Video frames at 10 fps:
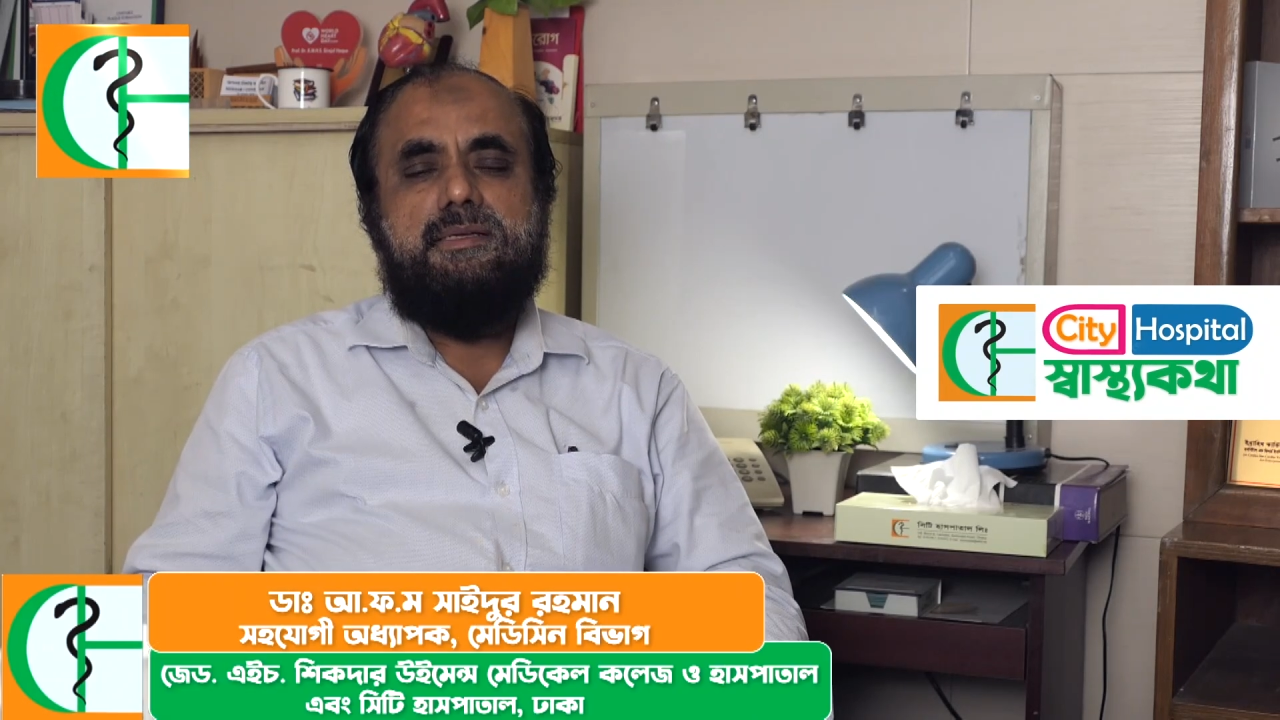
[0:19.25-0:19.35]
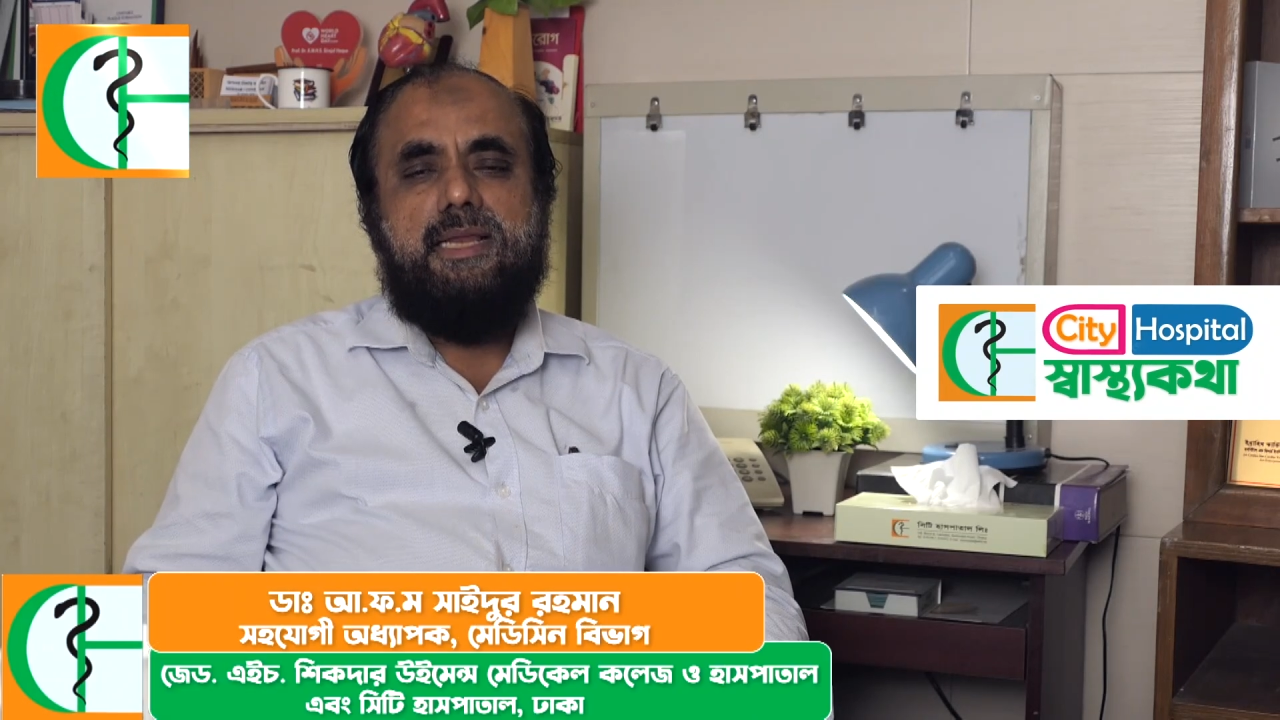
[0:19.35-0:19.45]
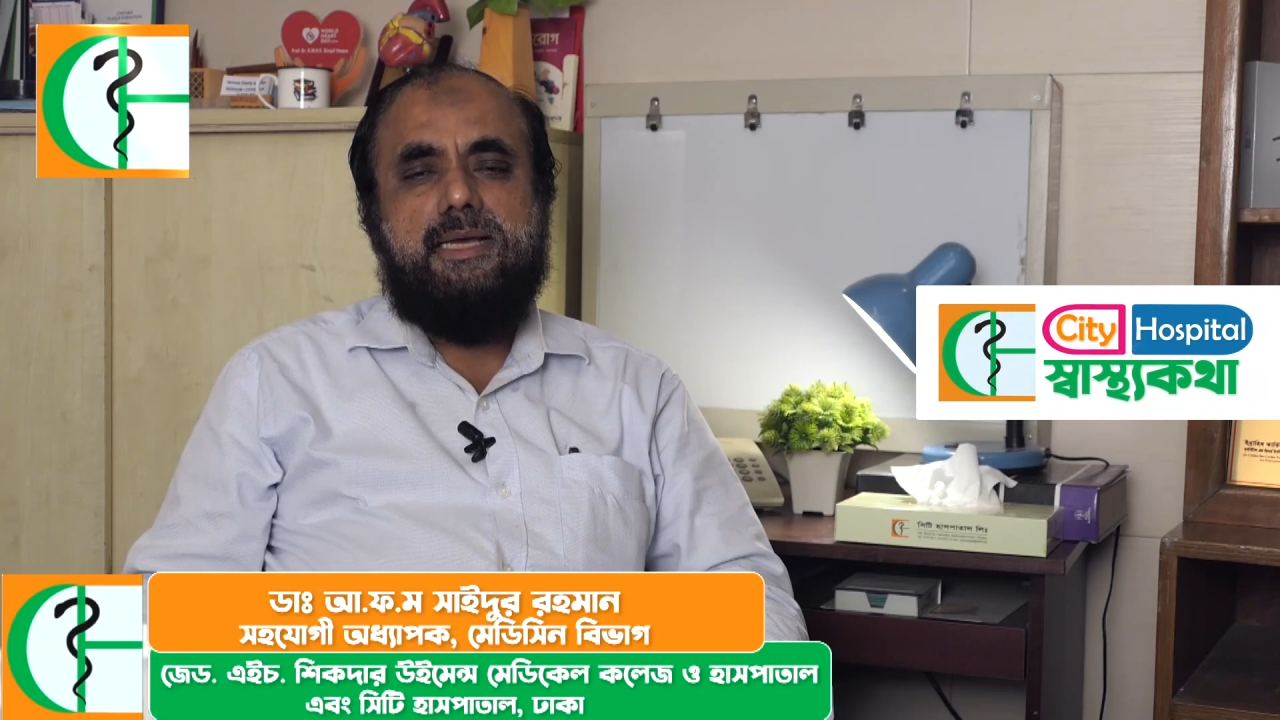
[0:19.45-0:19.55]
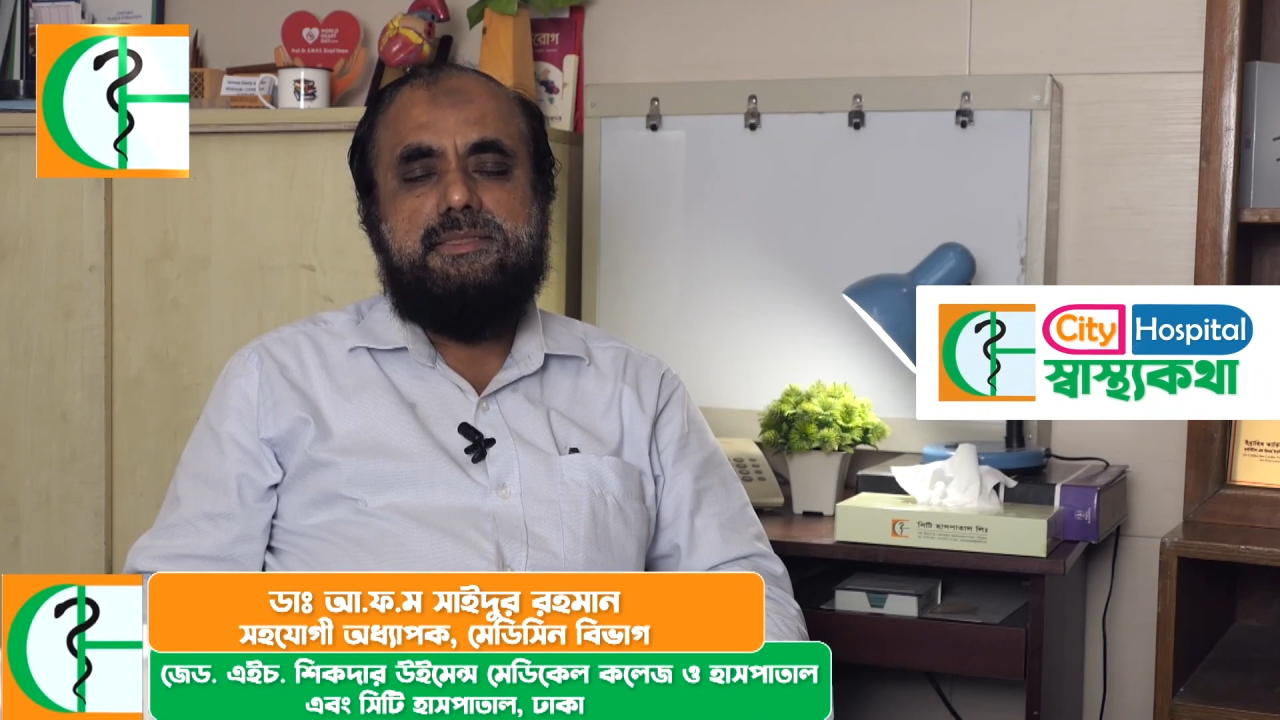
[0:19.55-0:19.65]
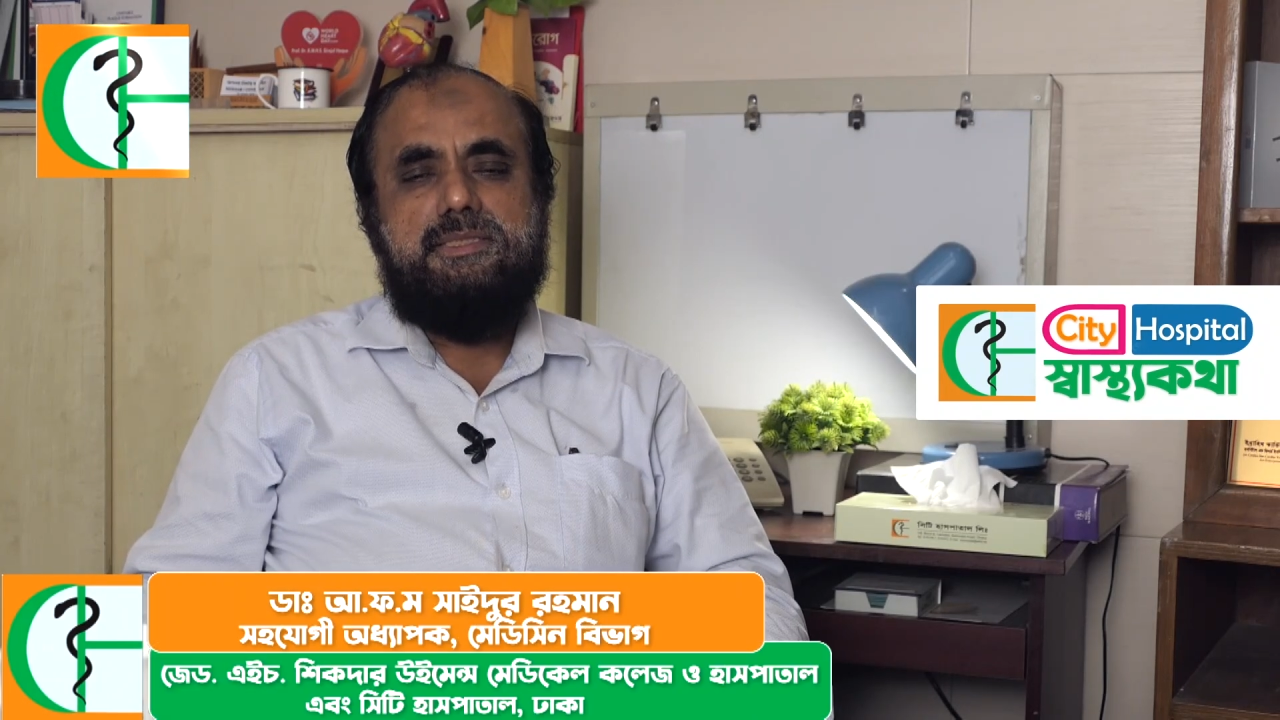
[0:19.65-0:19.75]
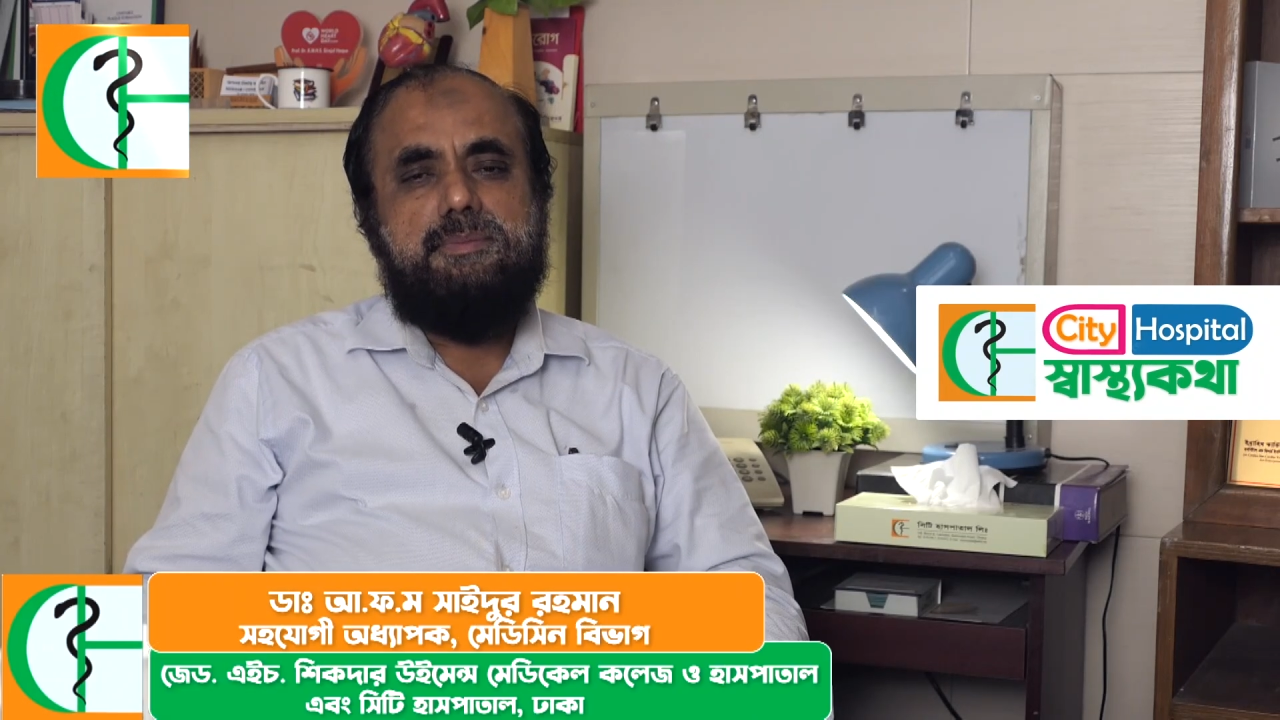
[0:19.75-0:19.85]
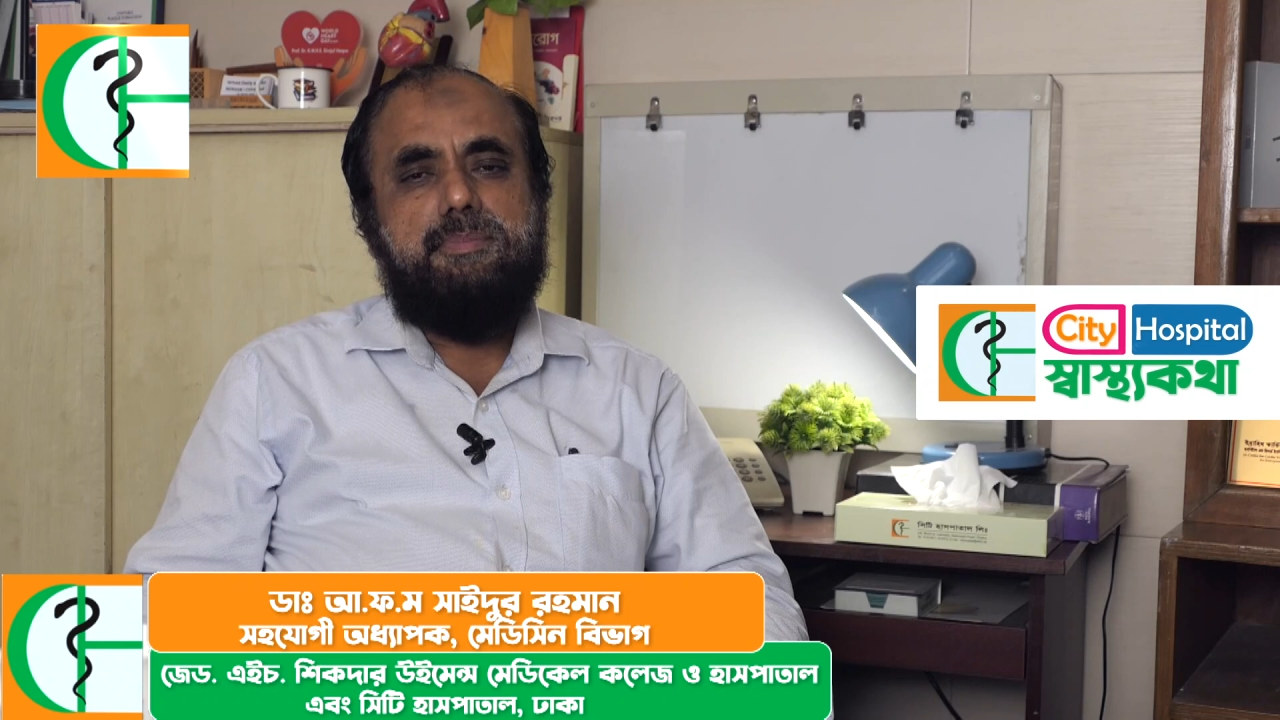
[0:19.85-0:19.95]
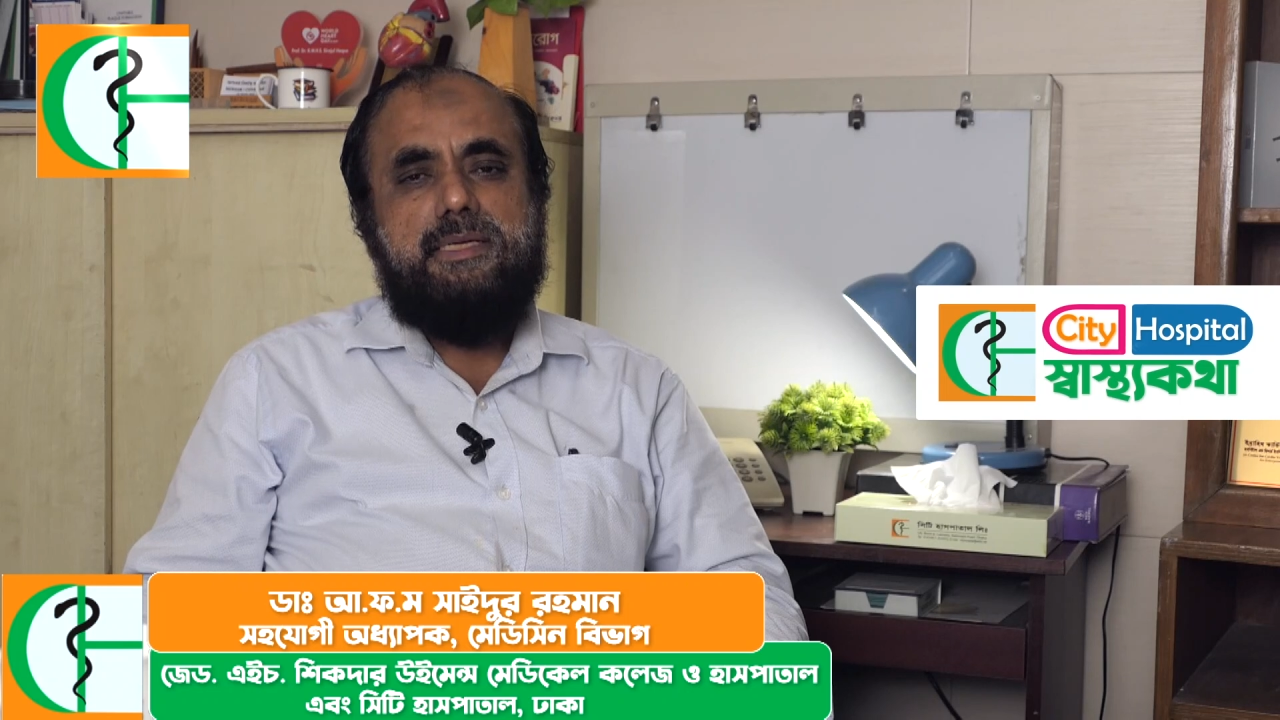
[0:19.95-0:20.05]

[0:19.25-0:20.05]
নাক দিয়ে